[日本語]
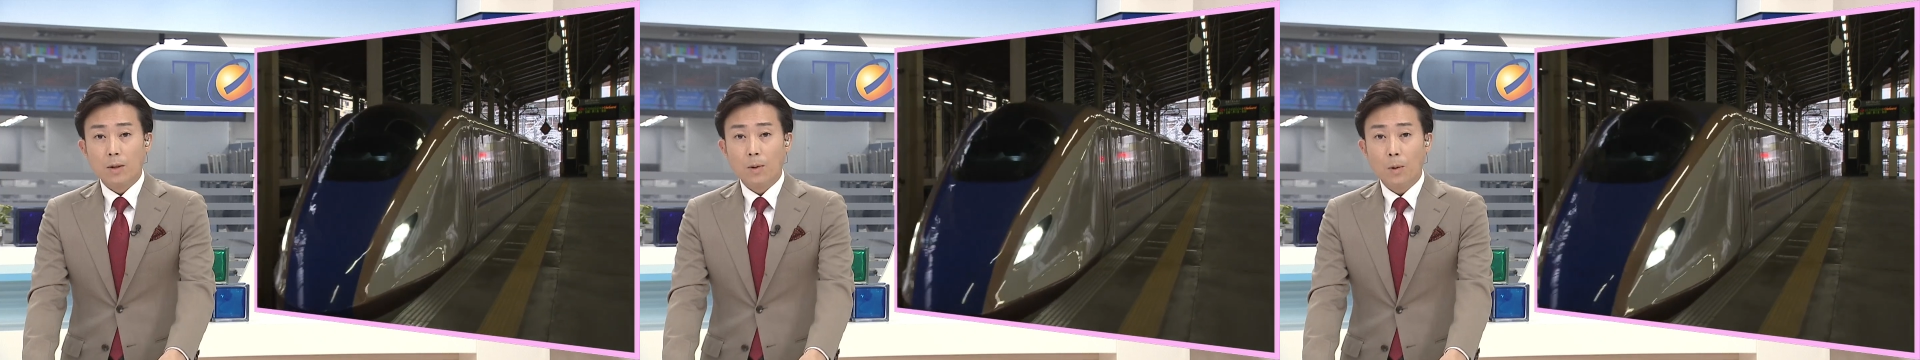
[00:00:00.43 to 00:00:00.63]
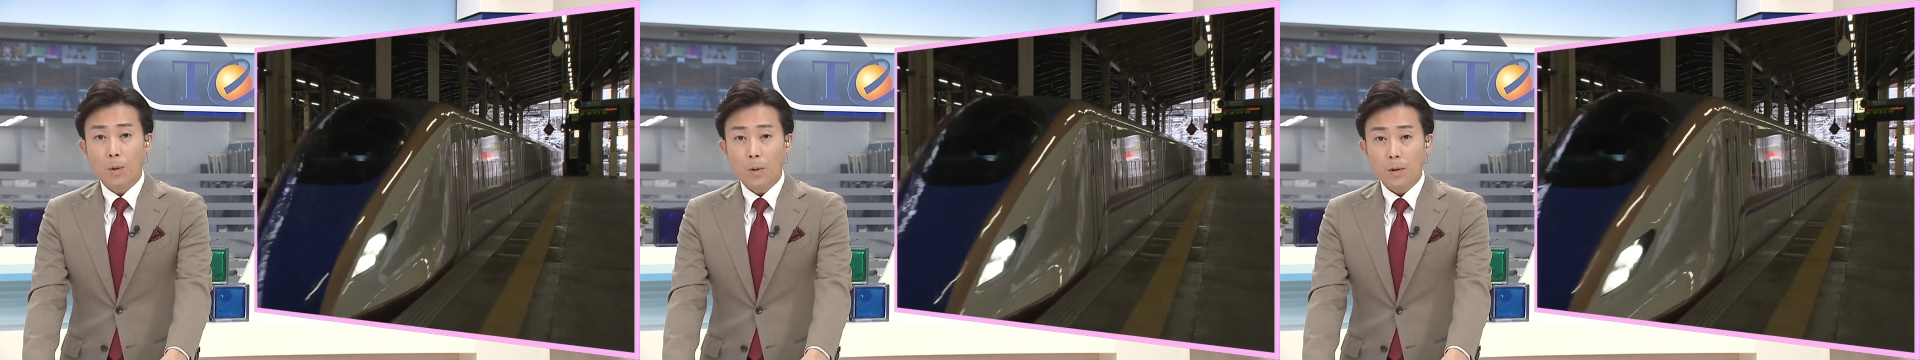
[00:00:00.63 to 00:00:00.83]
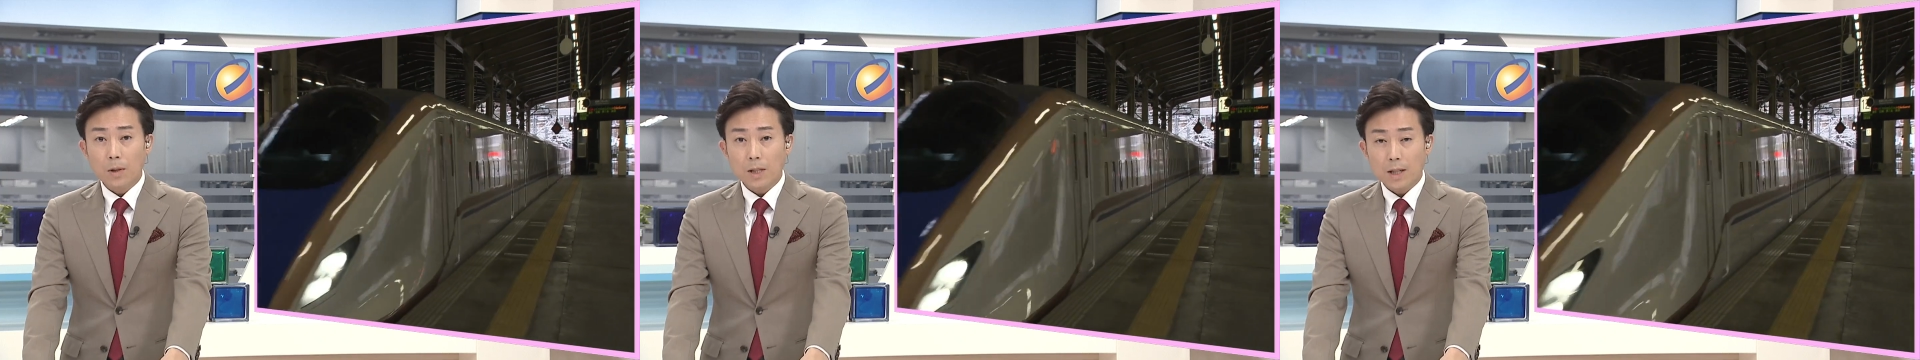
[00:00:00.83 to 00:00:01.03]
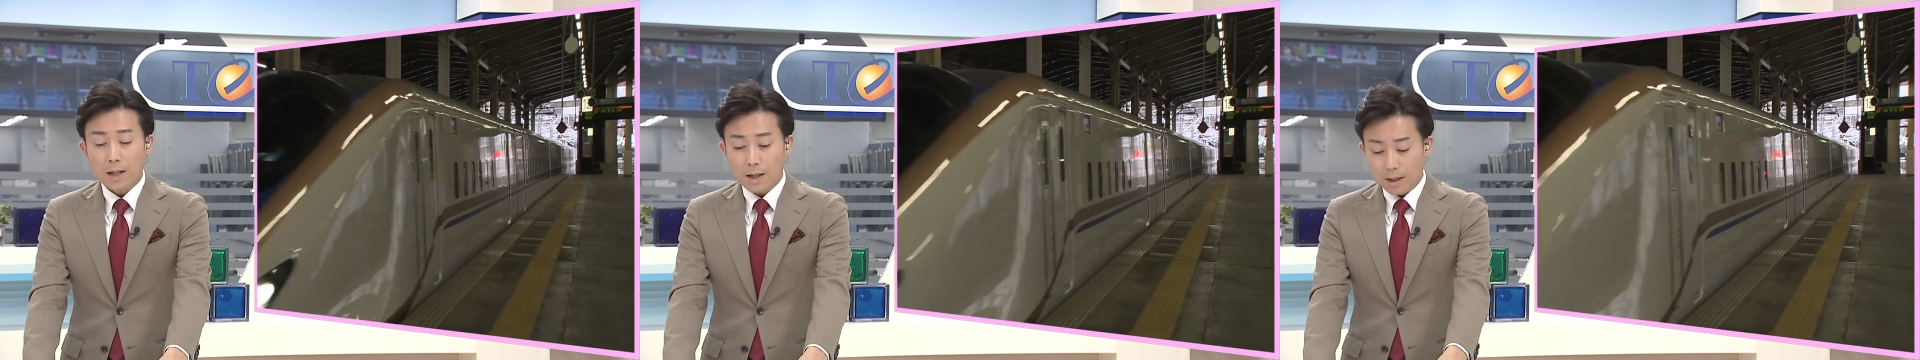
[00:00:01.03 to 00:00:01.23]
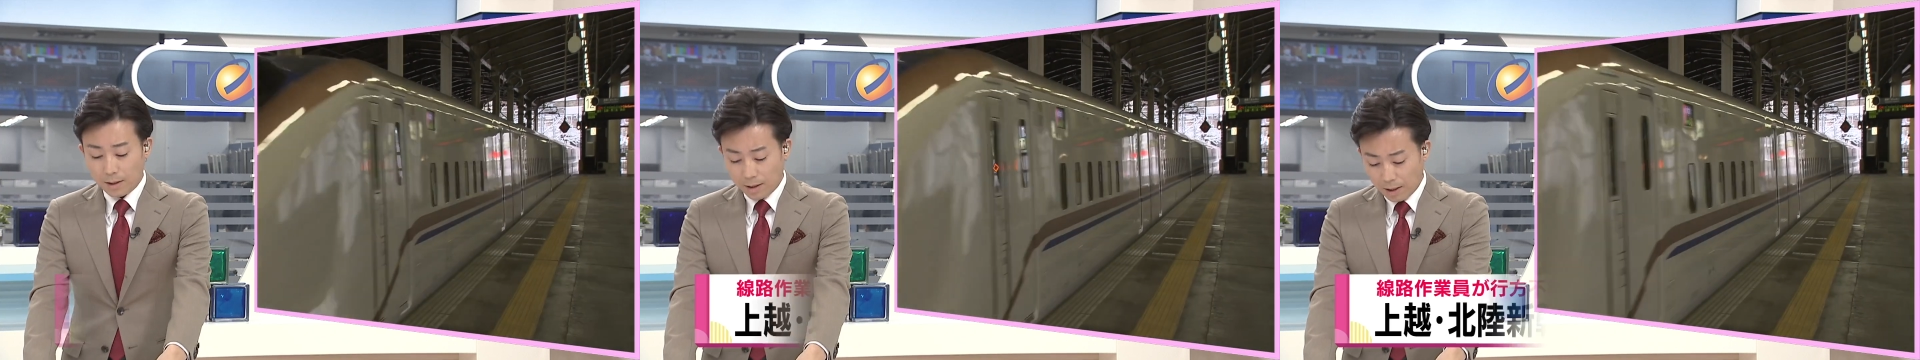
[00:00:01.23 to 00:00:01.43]
東北
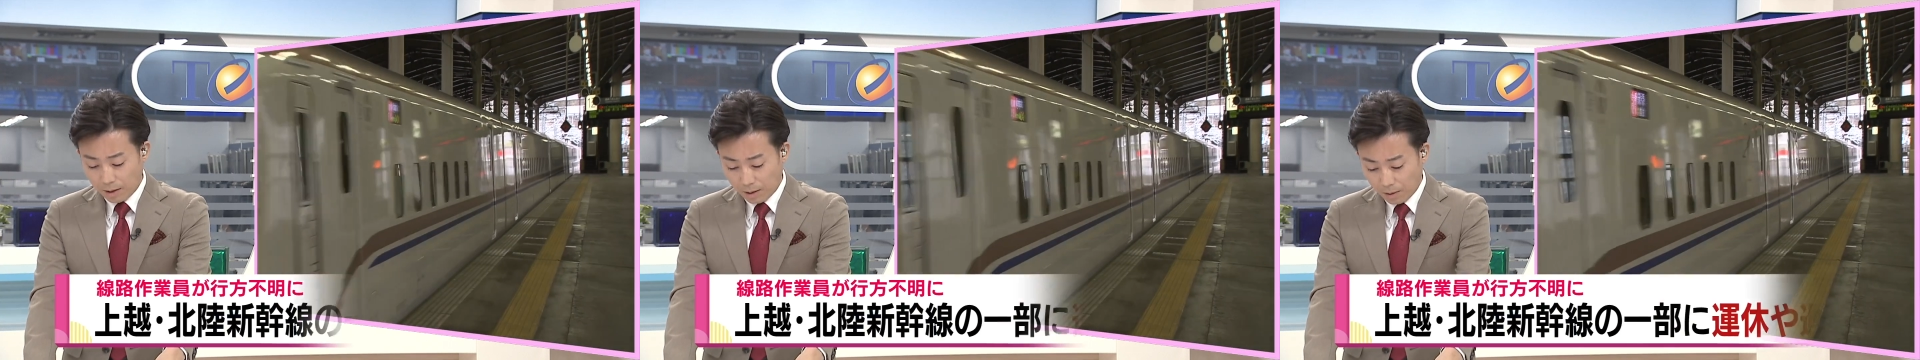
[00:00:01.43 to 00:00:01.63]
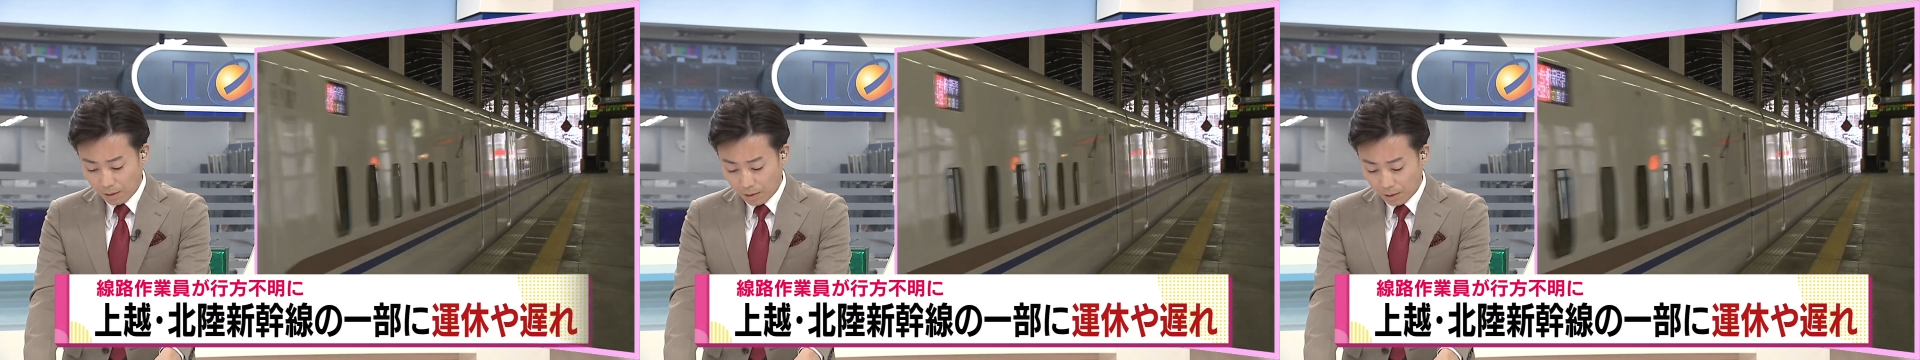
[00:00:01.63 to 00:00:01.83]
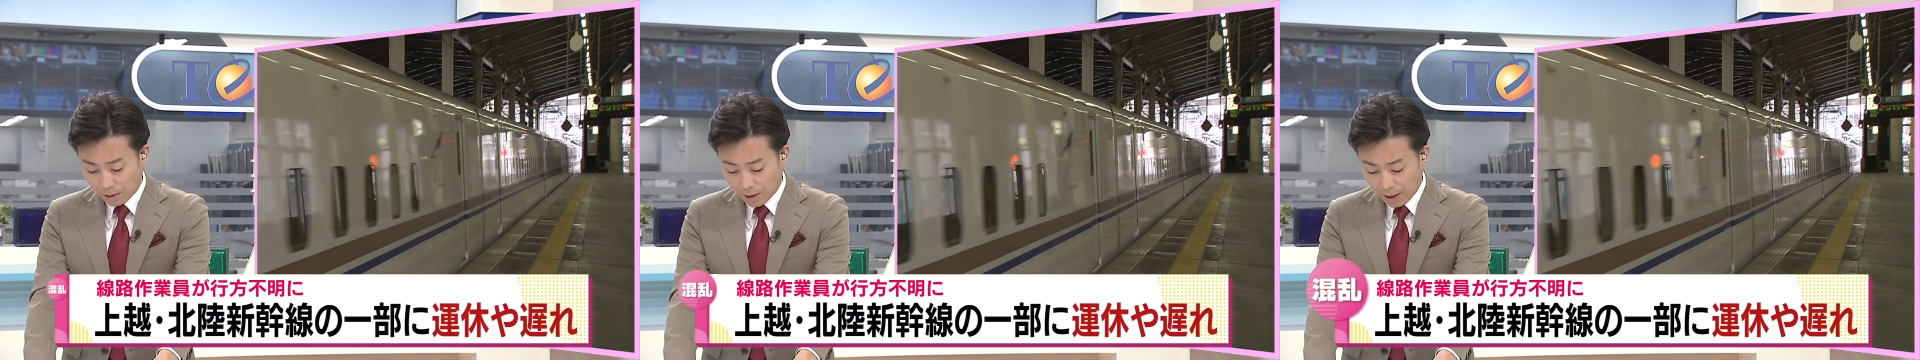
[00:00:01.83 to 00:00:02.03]
新幹線の